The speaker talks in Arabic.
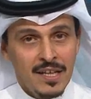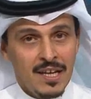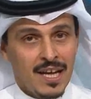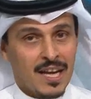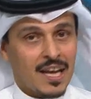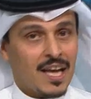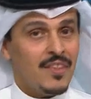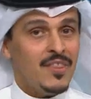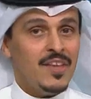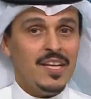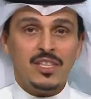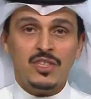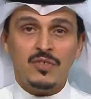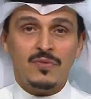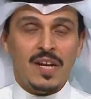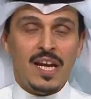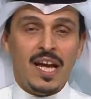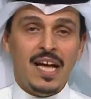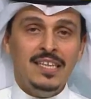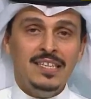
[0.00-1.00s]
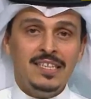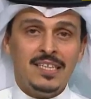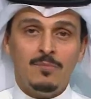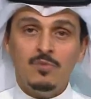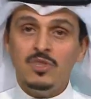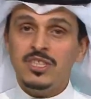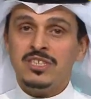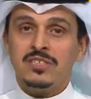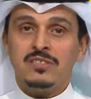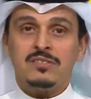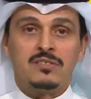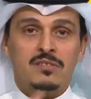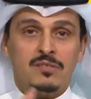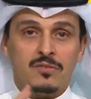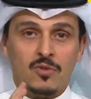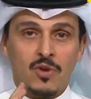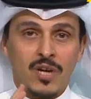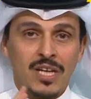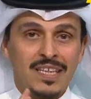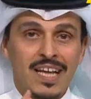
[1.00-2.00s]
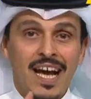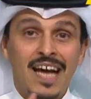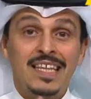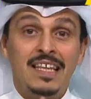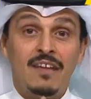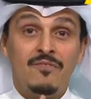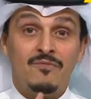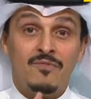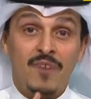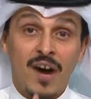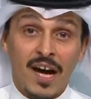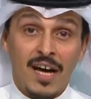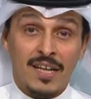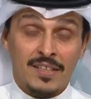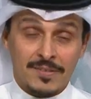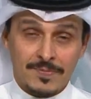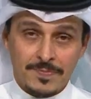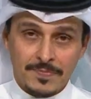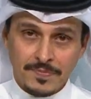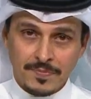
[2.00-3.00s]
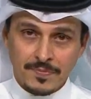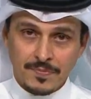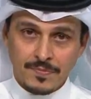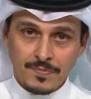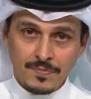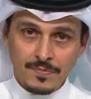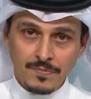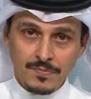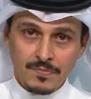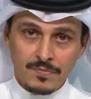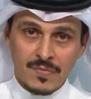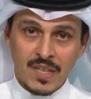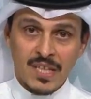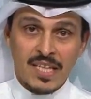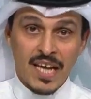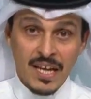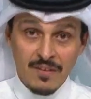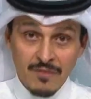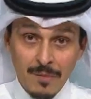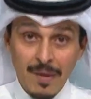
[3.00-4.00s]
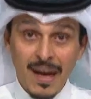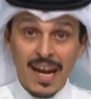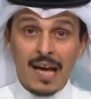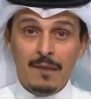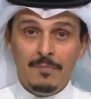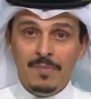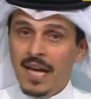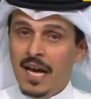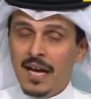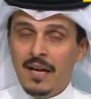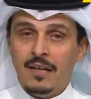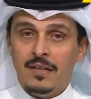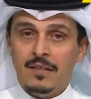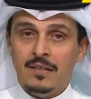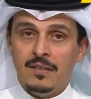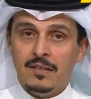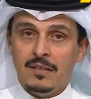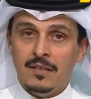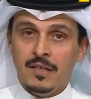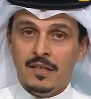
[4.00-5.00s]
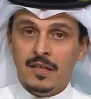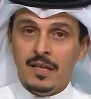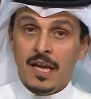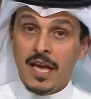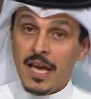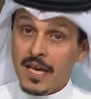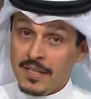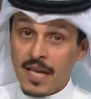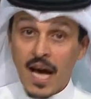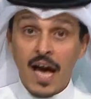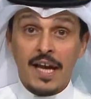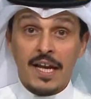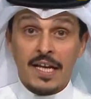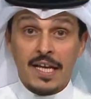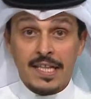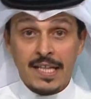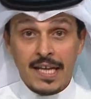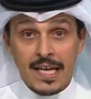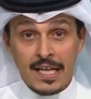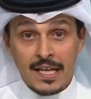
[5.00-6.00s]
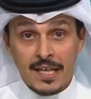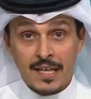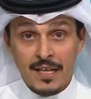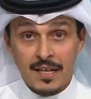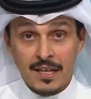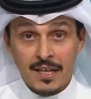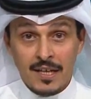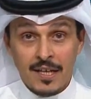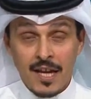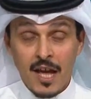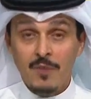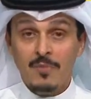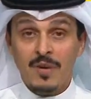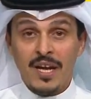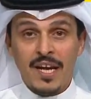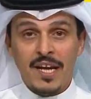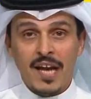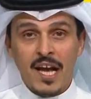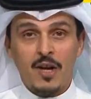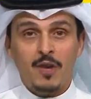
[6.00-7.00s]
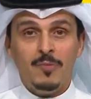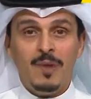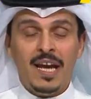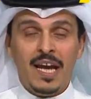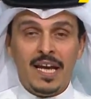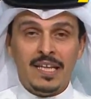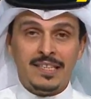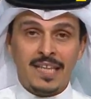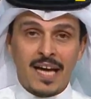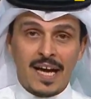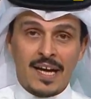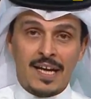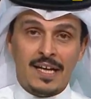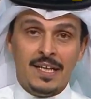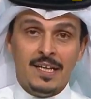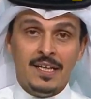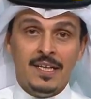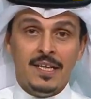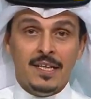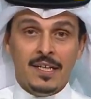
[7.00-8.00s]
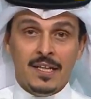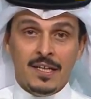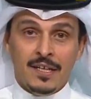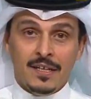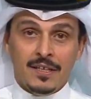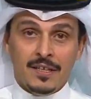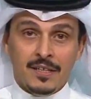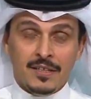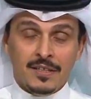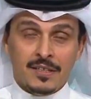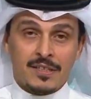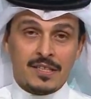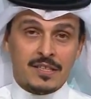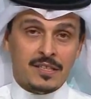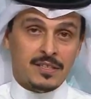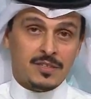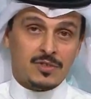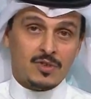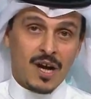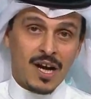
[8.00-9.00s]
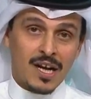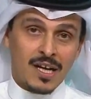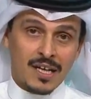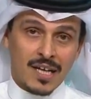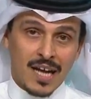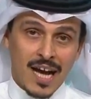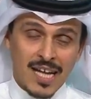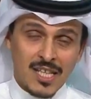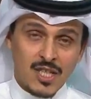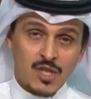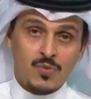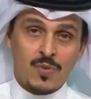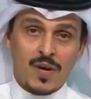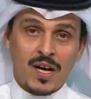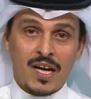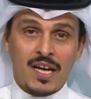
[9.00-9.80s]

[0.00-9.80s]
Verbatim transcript: القضيه شوف الانديه مش كره قدم فقط يعني في الملعب لا هي اداره كذلك لا يمكن ان نحكم على اداره تحقق اسوا